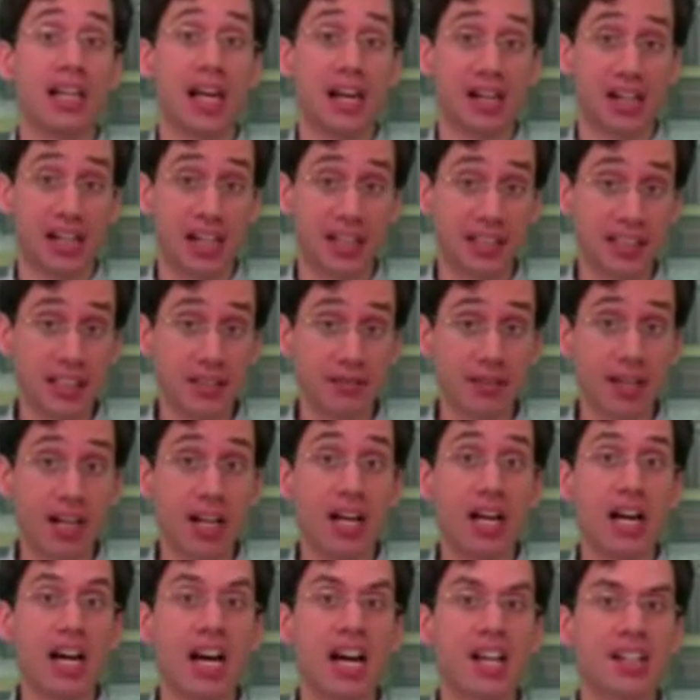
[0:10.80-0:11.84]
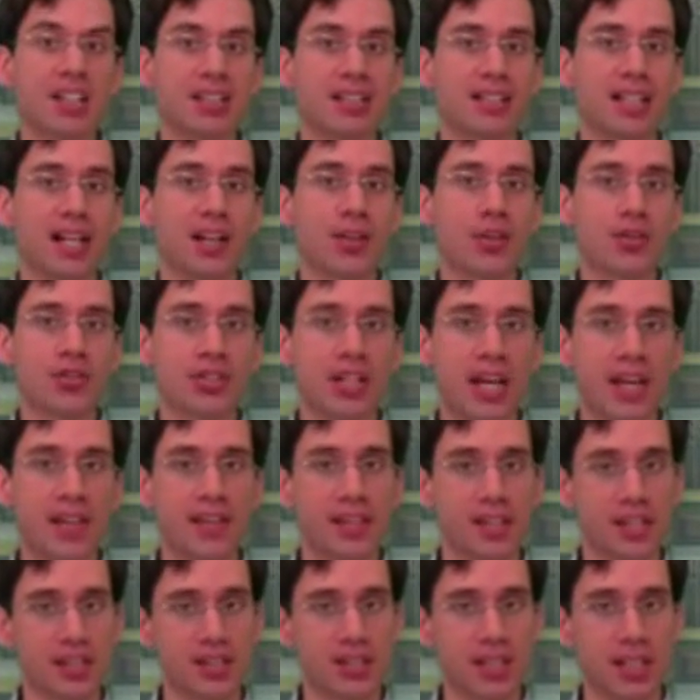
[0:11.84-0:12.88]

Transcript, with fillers: la relativa a Ricardo Saedin